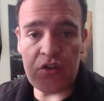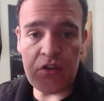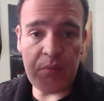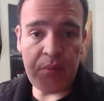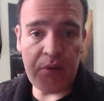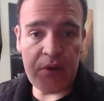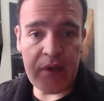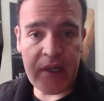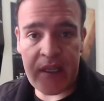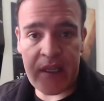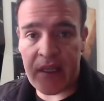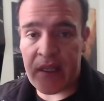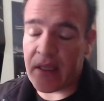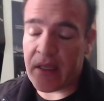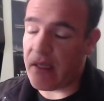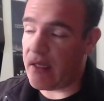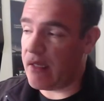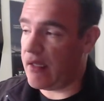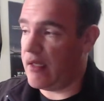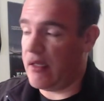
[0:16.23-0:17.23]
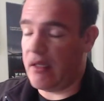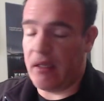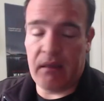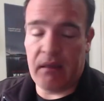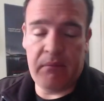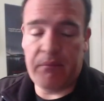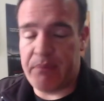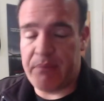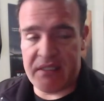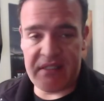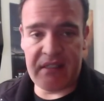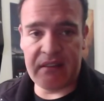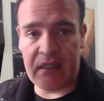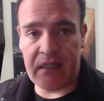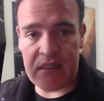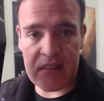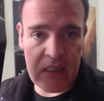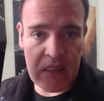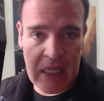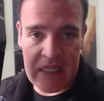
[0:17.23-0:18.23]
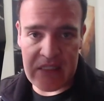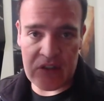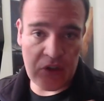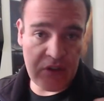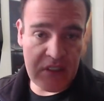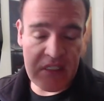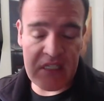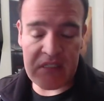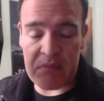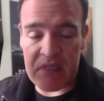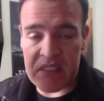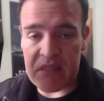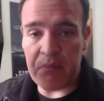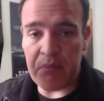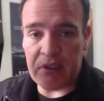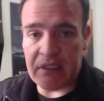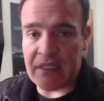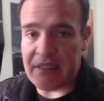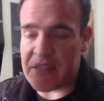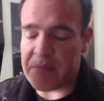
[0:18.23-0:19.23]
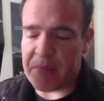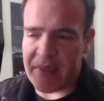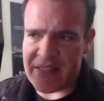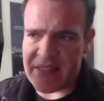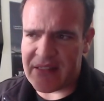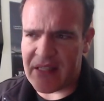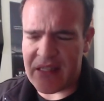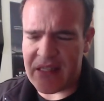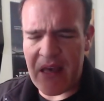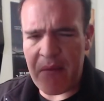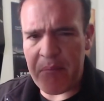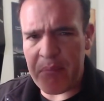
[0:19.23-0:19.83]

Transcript: no podré presentarles las noticias más importantes para este día,